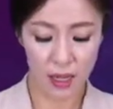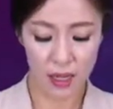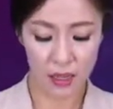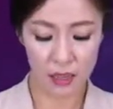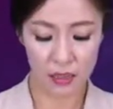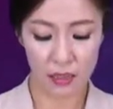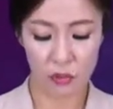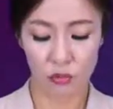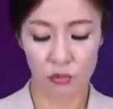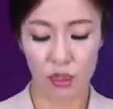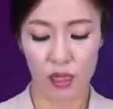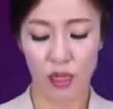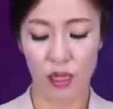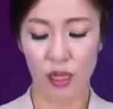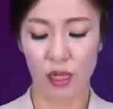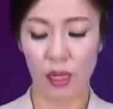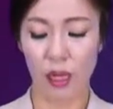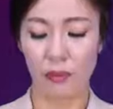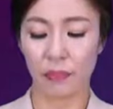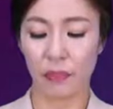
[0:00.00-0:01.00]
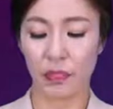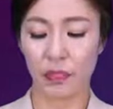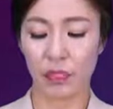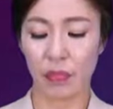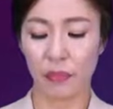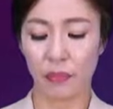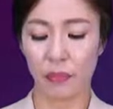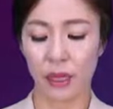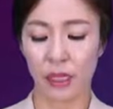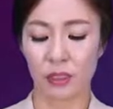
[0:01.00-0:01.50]
그래서 우리 레프트
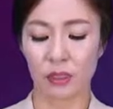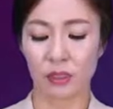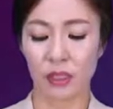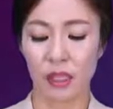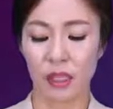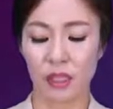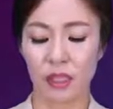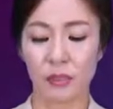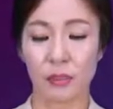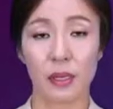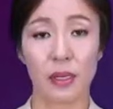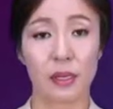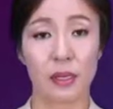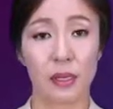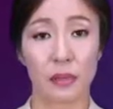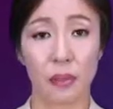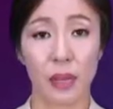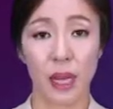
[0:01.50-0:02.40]
챔버의 트랜스버스,